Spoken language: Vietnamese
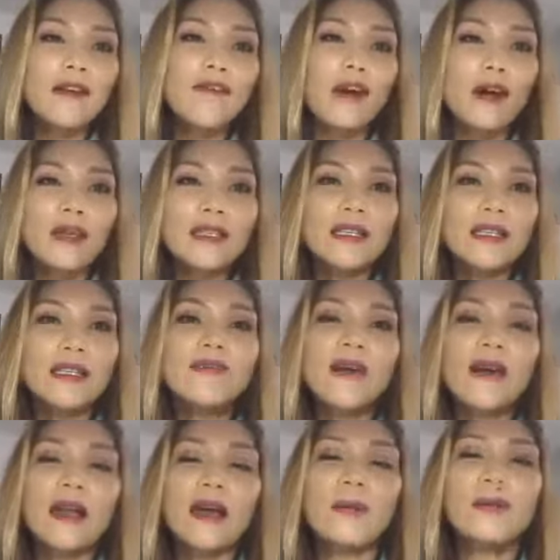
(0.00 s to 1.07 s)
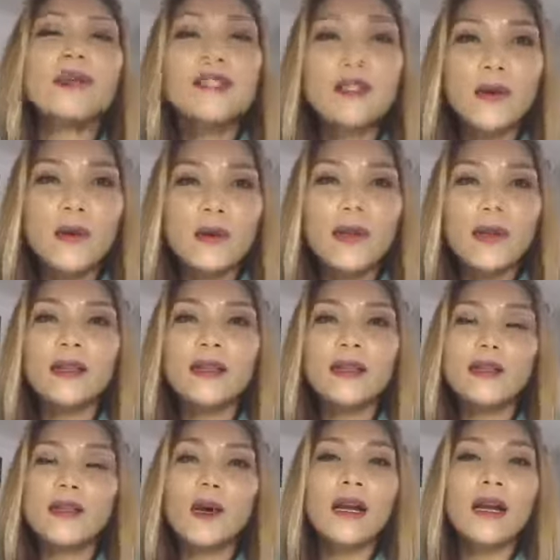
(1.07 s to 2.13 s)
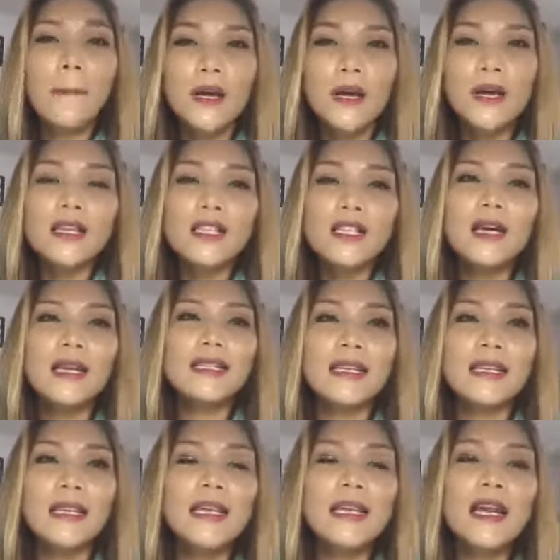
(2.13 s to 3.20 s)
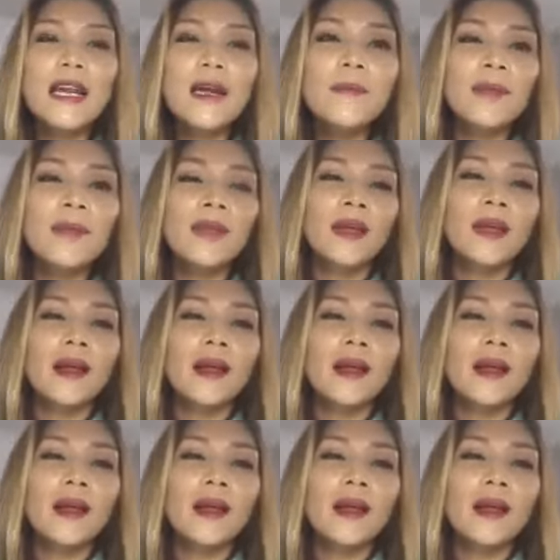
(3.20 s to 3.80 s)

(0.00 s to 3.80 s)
à, khi vào anh chị đi vào làm hustle đó thì có năm bước để cho anh chị đi ha